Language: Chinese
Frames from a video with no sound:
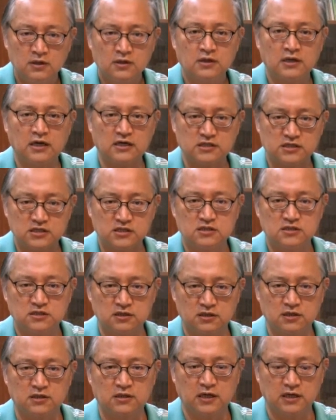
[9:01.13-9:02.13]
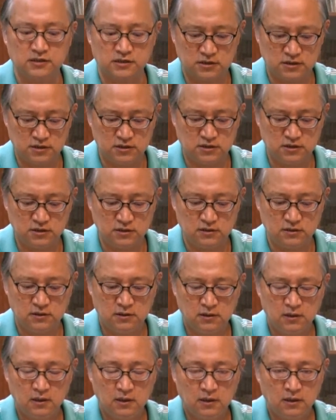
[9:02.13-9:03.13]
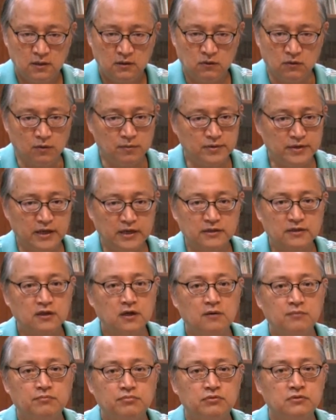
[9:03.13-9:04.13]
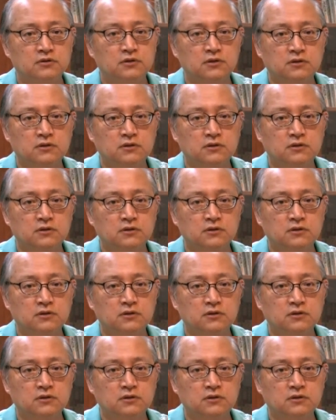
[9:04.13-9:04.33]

他牺牲了他自己。我们难道不能